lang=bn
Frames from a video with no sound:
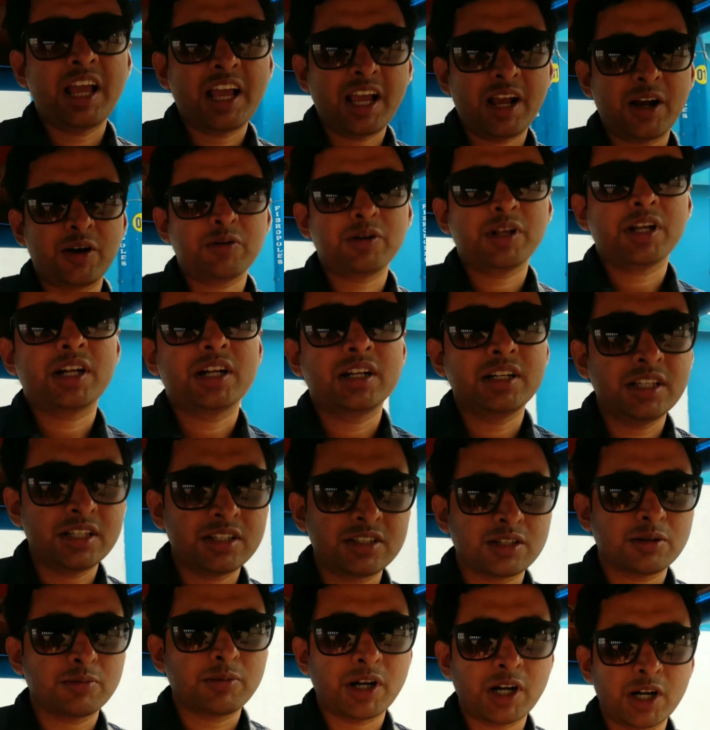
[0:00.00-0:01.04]
এখন একটা
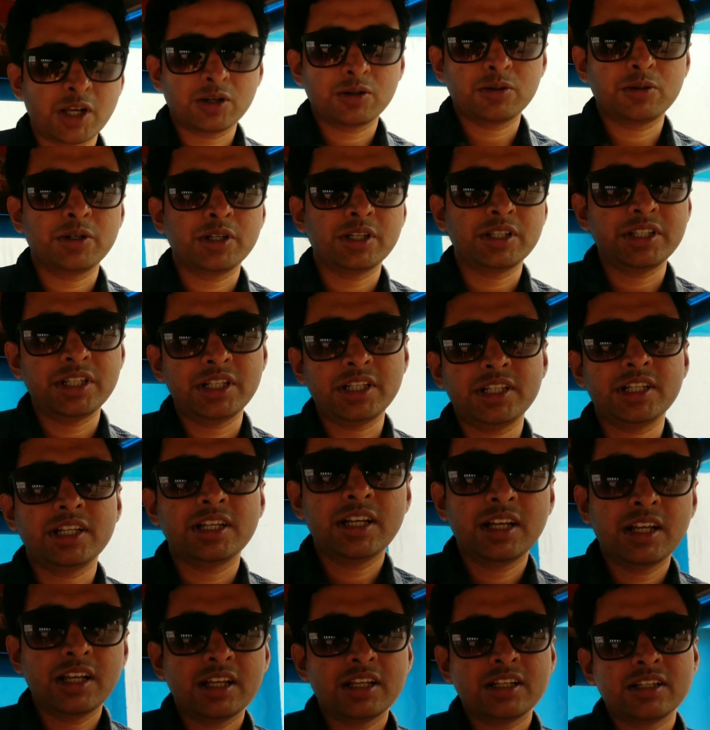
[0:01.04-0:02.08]
রিক্সা ভাড়া করে নিয়ে
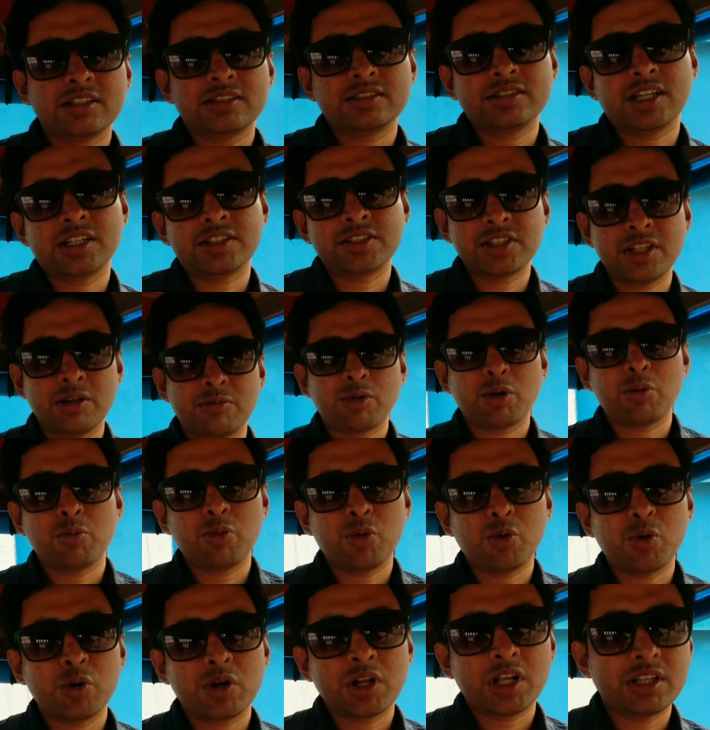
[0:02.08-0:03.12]
যাচ্ছি আমরা
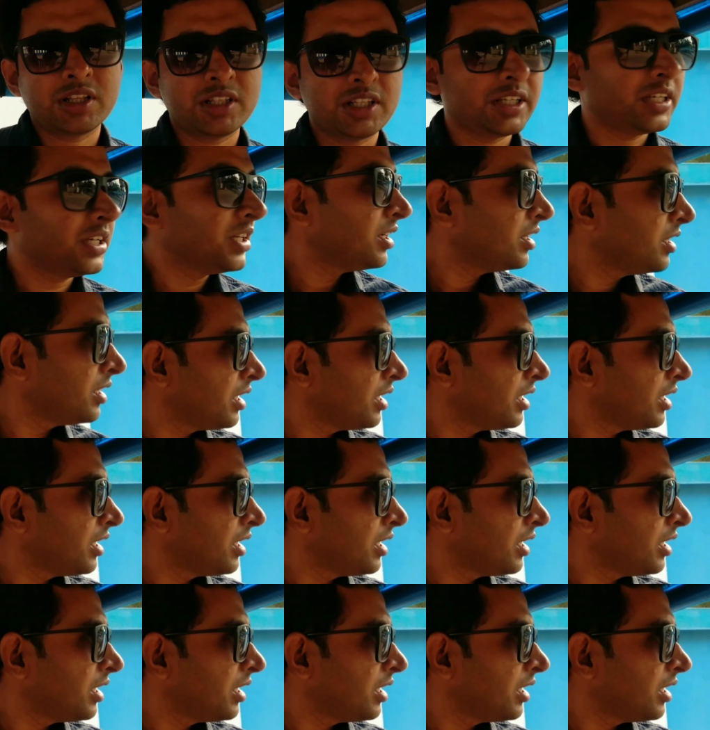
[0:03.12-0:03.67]
মোহনার দিকে